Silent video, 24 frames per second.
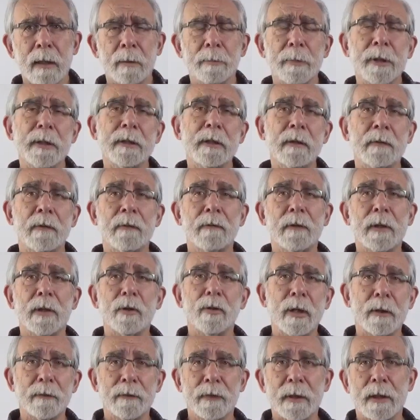También
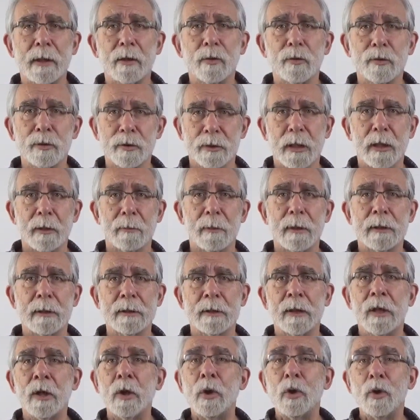decidieron hacer
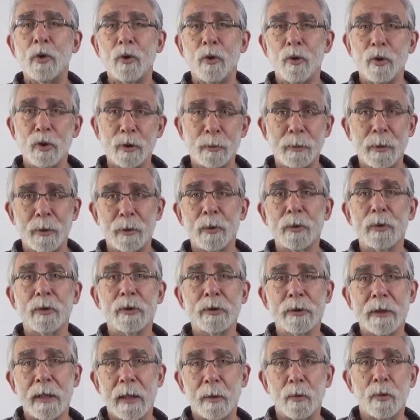conservas con los
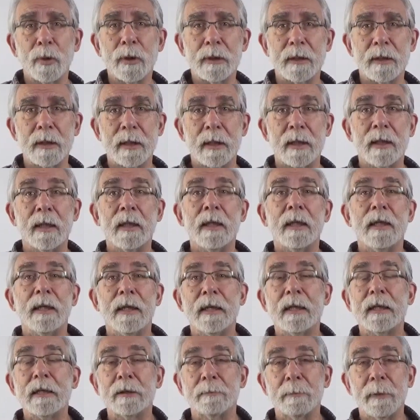productos de la huerta
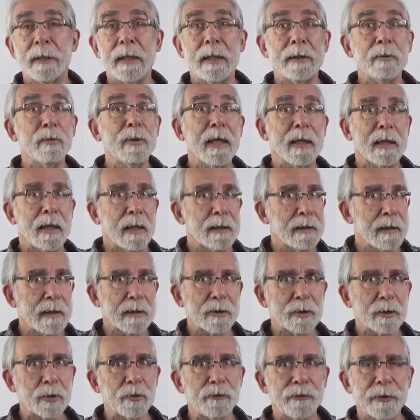en espera de una
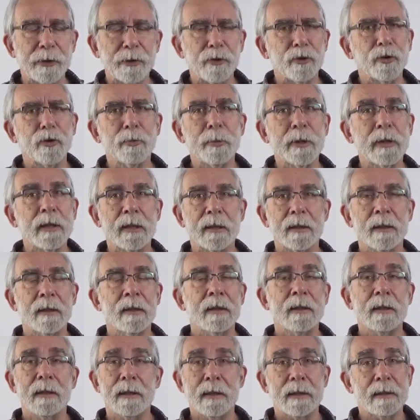catástrofe económica
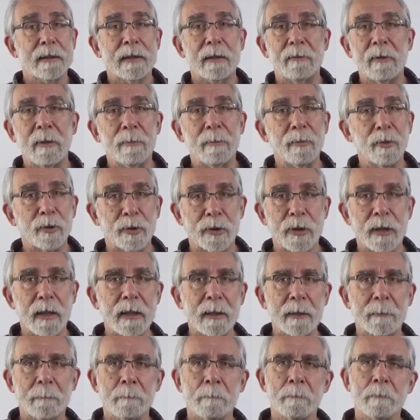que estaba por
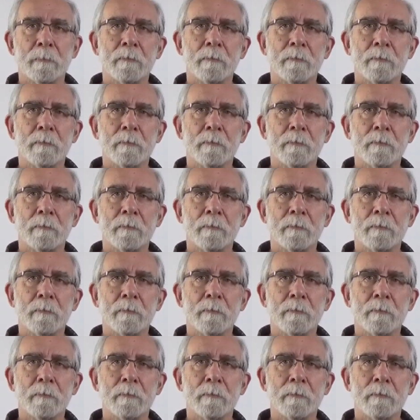llegar.